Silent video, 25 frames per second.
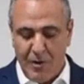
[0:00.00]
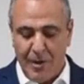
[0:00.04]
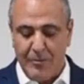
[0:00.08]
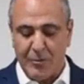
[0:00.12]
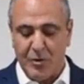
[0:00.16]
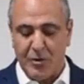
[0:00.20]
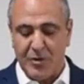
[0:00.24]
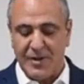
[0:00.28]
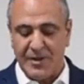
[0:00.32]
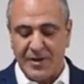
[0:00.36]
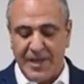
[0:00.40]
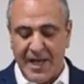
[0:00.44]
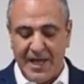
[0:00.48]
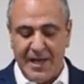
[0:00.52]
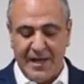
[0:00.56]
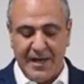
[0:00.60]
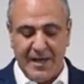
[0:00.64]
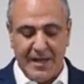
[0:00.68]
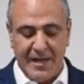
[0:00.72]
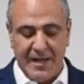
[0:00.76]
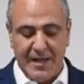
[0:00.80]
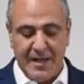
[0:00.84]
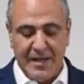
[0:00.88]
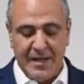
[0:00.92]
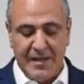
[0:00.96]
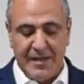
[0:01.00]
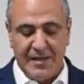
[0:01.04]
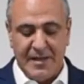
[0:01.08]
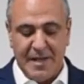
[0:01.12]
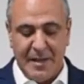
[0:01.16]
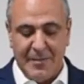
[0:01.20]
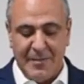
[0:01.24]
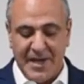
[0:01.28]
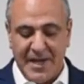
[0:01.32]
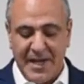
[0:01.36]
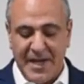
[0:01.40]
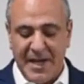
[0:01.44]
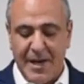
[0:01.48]
aportar de
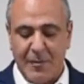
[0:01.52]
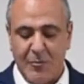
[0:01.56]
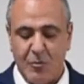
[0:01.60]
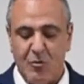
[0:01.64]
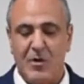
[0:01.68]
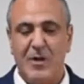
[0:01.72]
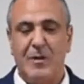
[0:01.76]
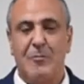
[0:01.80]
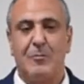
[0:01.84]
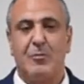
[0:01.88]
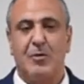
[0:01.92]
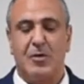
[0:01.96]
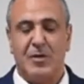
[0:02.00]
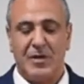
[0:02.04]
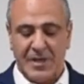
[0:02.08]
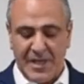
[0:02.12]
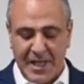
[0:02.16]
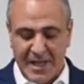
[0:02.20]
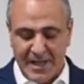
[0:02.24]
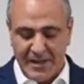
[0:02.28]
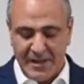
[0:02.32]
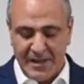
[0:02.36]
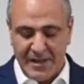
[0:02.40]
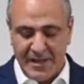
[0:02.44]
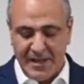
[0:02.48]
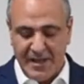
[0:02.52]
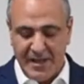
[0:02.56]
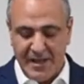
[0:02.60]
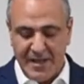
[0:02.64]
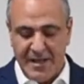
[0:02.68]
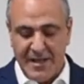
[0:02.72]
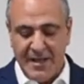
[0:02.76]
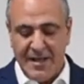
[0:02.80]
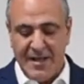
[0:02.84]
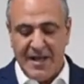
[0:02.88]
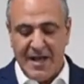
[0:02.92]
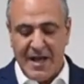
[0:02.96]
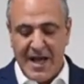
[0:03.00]
manera muy importante
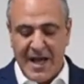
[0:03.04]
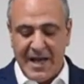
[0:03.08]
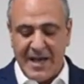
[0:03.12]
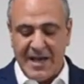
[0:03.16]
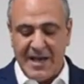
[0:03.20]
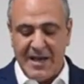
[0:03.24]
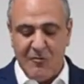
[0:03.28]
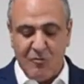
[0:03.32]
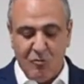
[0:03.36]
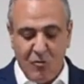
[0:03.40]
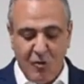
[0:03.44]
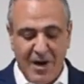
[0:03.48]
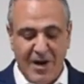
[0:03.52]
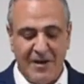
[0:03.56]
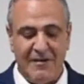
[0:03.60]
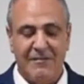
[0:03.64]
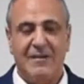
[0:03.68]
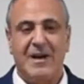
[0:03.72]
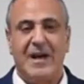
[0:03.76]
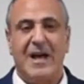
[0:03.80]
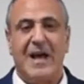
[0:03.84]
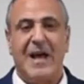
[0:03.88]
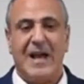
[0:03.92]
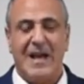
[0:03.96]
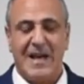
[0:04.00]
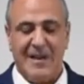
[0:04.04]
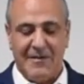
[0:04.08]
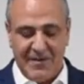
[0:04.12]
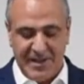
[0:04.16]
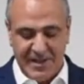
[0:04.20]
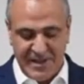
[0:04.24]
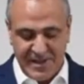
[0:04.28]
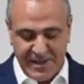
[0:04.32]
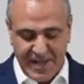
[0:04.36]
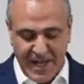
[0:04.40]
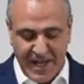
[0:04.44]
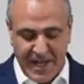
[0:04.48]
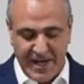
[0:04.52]
a que vuelva a
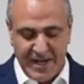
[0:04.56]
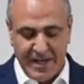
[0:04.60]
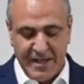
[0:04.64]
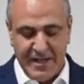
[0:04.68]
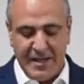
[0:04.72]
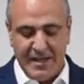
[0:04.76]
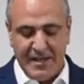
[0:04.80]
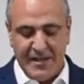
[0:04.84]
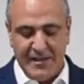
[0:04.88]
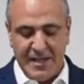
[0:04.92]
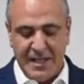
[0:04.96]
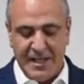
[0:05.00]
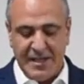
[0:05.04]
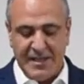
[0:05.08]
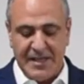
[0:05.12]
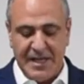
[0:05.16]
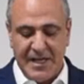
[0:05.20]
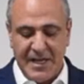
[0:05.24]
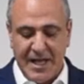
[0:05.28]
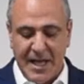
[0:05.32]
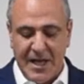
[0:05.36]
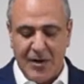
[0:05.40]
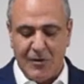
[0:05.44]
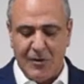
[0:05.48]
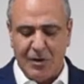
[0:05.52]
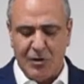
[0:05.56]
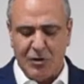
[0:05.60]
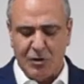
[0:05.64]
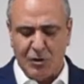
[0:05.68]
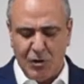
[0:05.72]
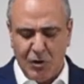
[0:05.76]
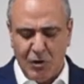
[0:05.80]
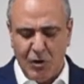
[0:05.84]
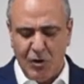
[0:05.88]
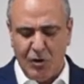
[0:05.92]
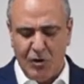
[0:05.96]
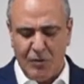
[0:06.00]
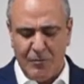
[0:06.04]
levantar, destinado a
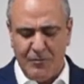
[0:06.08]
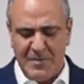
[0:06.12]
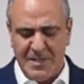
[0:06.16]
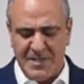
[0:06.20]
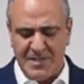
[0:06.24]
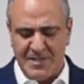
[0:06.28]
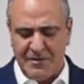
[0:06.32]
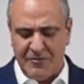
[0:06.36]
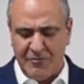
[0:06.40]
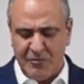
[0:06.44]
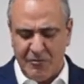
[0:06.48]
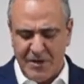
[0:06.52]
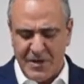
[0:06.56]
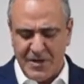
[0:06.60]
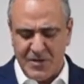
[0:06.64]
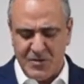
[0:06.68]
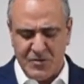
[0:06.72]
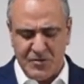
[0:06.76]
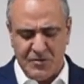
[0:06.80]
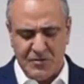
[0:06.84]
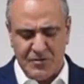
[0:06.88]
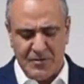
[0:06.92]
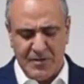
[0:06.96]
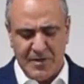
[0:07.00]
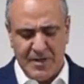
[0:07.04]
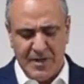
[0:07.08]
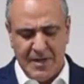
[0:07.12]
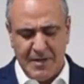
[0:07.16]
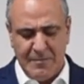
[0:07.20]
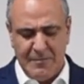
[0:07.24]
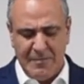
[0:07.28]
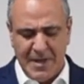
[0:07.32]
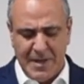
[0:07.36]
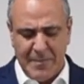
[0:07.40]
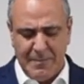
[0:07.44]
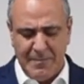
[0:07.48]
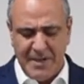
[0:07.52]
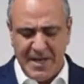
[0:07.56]
todos mis esfuerzos,
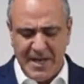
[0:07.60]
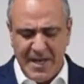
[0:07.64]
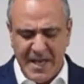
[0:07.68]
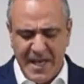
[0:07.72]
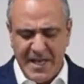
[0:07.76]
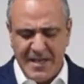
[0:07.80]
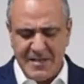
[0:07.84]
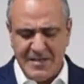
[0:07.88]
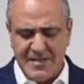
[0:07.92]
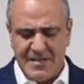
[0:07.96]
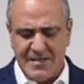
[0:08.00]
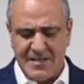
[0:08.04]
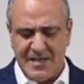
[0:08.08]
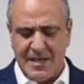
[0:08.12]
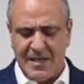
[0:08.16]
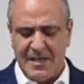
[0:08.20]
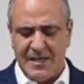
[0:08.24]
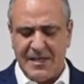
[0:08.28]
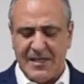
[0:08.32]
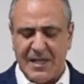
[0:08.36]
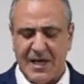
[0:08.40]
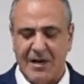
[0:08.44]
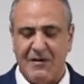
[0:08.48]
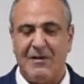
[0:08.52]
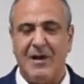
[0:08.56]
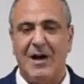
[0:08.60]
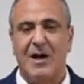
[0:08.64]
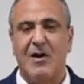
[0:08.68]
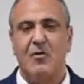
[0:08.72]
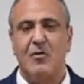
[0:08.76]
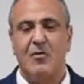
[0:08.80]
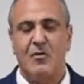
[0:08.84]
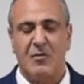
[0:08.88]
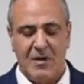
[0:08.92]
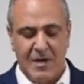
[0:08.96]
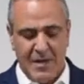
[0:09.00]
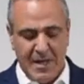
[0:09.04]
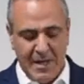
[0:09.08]
mi experiencia y
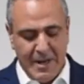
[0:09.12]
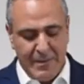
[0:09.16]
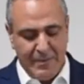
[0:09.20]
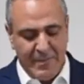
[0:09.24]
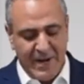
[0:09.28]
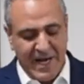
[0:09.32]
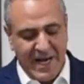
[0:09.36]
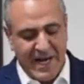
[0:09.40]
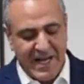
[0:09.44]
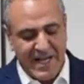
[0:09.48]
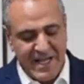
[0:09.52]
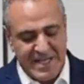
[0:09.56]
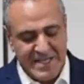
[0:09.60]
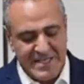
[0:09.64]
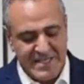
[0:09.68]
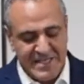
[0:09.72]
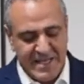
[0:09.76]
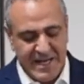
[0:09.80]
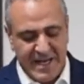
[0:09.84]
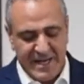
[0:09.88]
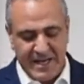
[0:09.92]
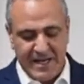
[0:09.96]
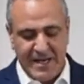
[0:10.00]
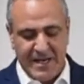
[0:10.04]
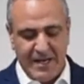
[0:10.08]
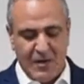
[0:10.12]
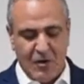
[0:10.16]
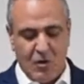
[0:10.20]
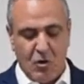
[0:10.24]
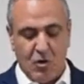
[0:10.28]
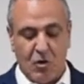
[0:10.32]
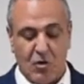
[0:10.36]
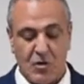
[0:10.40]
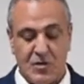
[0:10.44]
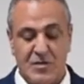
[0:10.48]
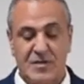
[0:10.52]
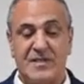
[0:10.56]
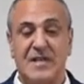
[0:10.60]
trabajo para alcanzar los
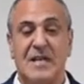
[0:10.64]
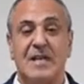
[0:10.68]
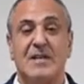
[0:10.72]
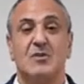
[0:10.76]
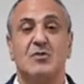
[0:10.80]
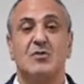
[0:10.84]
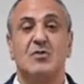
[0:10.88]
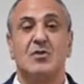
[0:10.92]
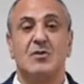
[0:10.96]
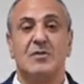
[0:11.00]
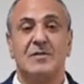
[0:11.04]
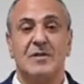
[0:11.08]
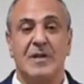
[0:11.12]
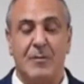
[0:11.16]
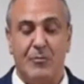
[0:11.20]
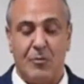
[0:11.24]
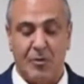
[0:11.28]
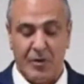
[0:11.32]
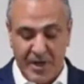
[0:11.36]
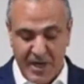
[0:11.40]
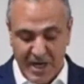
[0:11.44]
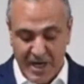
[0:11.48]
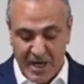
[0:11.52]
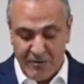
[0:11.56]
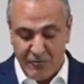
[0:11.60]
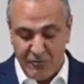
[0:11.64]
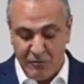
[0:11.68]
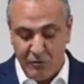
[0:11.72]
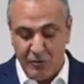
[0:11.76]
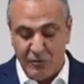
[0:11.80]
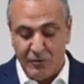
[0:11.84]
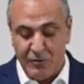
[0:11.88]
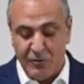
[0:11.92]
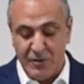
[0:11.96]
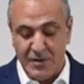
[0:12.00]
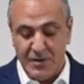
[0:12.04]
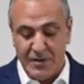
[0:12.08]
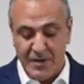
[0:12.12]
consensos y poner al
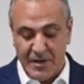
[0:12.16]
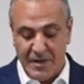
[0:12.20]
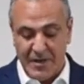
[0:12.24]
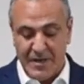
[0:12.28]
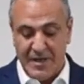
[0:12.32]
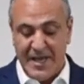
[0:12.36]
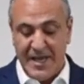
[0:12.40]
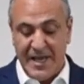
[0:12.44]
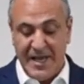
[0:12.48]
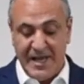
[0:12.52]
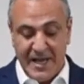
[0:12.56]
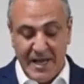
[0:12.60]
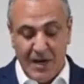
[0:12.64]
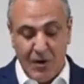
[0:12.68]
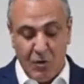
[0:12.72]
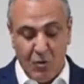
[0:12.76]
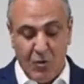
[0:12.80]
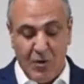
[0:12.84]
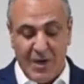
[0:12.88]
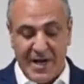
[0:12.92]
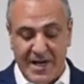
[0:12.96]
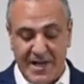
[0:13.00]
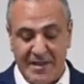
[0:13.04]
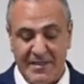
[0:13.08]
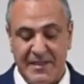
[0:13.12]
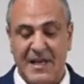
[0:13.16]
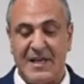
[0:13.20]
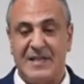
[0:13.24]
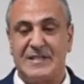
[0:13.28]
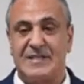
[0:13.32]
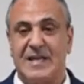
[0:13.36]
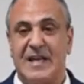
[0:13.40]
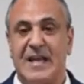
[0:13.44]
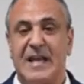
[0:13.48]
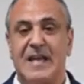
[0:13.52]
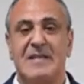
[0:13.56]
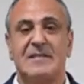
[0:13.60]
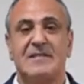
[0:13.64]
fútbol en el lugar de
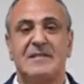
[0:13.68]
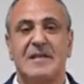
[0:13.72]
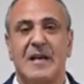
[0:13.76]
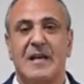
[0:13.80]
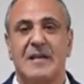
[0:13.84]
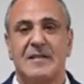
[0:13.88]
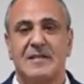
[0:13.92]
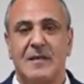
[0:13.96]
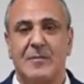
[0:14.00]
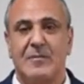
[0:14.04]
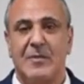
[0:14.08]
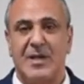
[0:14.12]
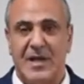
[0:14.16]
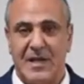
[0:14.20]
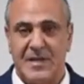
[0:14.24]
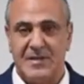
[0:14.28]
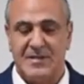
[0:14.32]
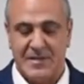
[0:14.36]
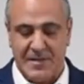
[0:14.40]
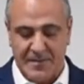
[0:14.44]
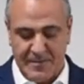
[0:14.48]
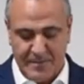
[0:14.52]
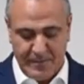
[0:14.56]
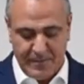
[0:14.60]
excelencia que se merece.